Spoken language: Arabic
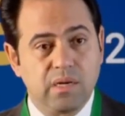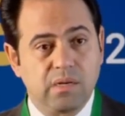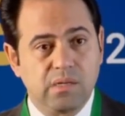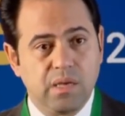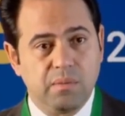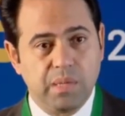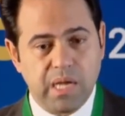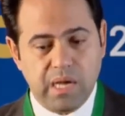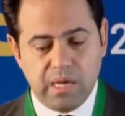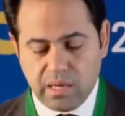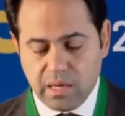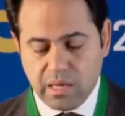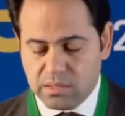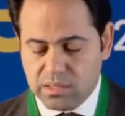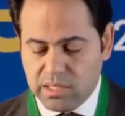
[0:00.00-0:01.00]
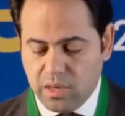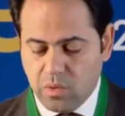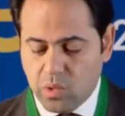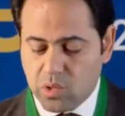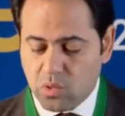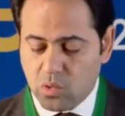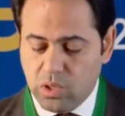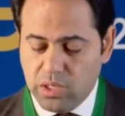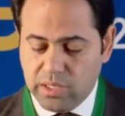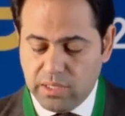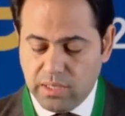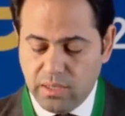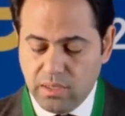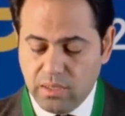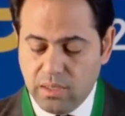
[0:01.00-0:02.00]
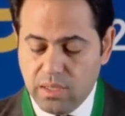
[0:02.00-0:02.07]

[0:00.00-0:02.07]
القيم الاخلاقيه والروحيه